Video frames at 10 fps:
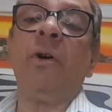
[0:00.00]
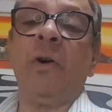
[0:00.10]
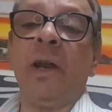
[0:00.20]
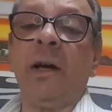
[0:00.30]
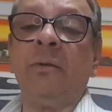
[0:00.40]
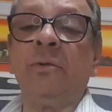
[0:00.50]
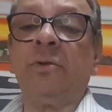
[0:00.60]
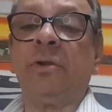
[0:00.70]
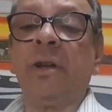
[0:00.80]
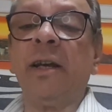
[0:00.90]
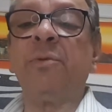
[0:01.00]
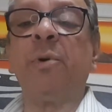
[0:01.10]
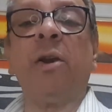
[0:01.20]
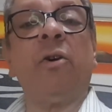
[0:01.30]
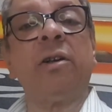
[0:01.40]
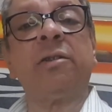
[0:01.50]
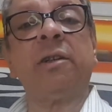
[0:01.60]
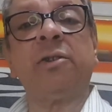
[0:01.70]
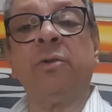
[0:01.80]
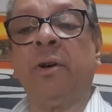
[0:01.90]
eu era um dos três melhores
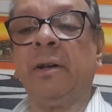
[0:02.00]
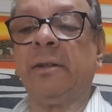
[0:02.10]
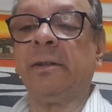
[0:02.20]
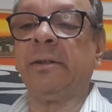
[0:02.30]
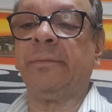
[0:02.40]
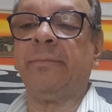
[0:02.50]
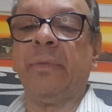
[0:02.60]
nas notas.